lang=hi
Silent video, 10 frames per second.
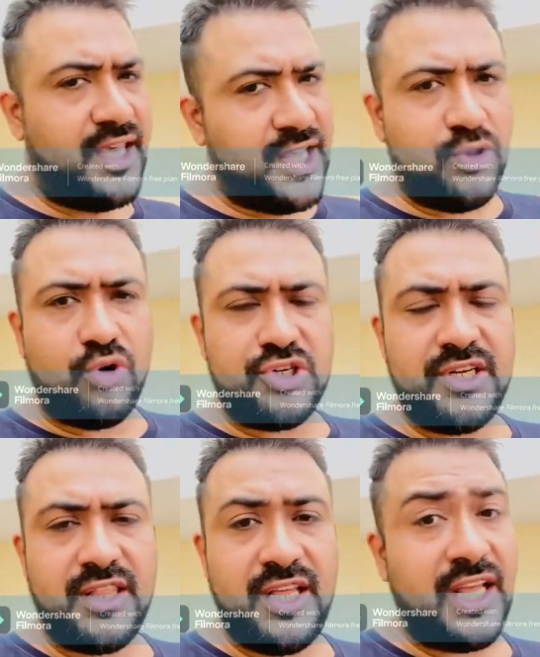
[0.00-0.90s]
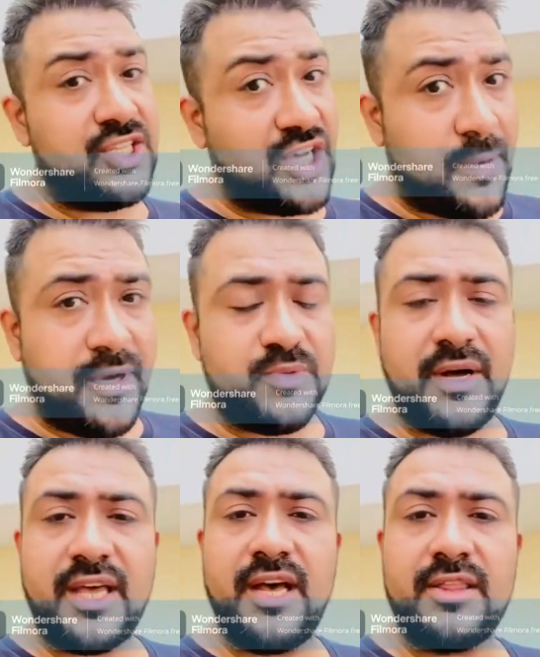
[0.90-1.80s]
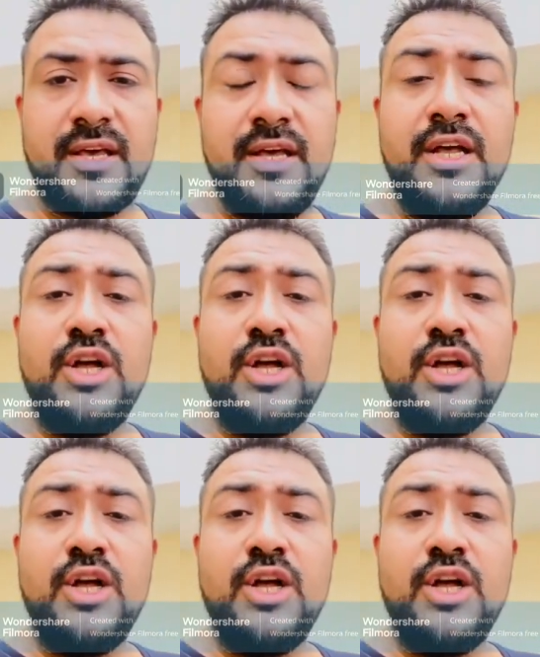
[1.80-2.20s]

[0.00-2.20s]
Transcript: एक दो क्वेश्चन आते हैं लेकिन चार पाँच मार्क के आते हैं